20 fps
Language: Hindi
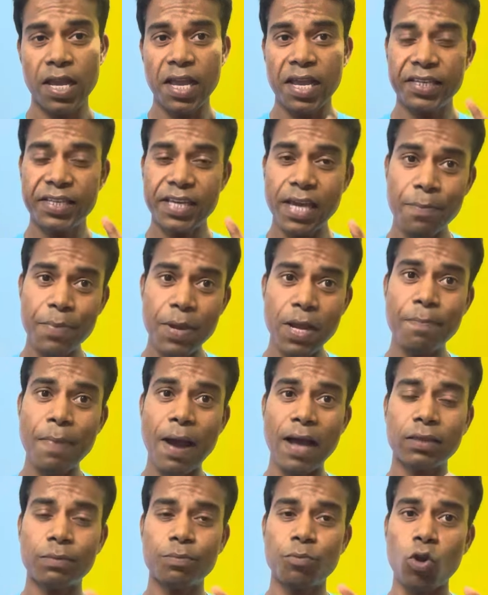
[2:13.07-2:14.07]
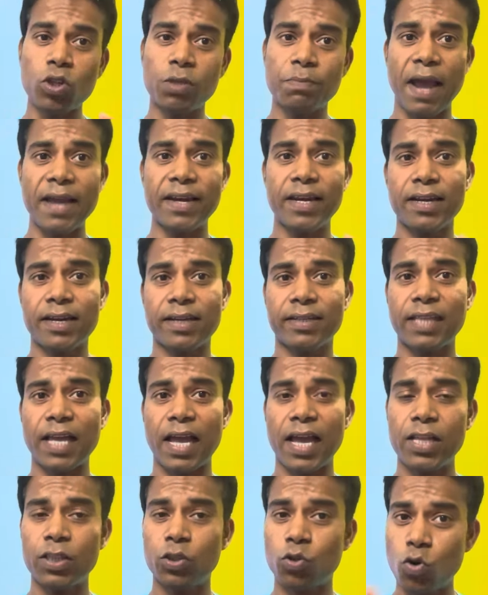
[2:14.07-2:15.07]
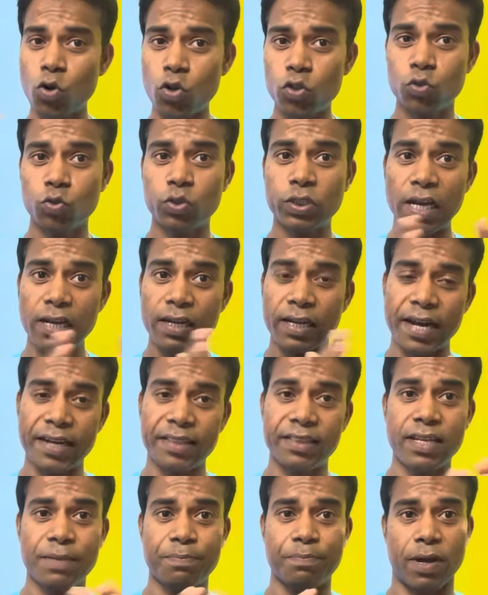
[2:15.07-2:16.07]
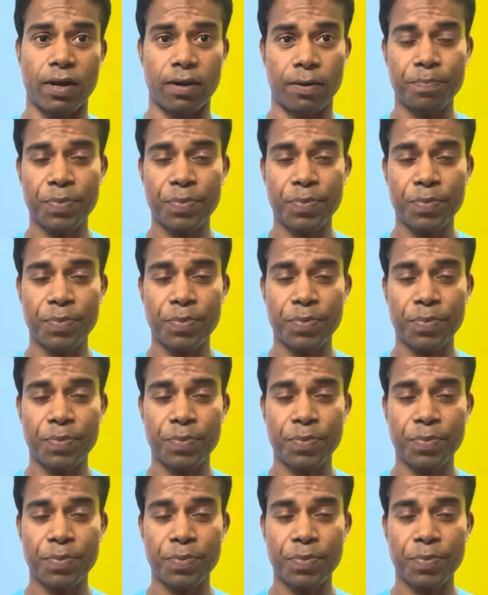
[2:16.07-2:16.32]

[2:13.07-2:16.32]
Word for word: यह भी बात बहुत मायने रखता है दोनों जूता खरीदने पर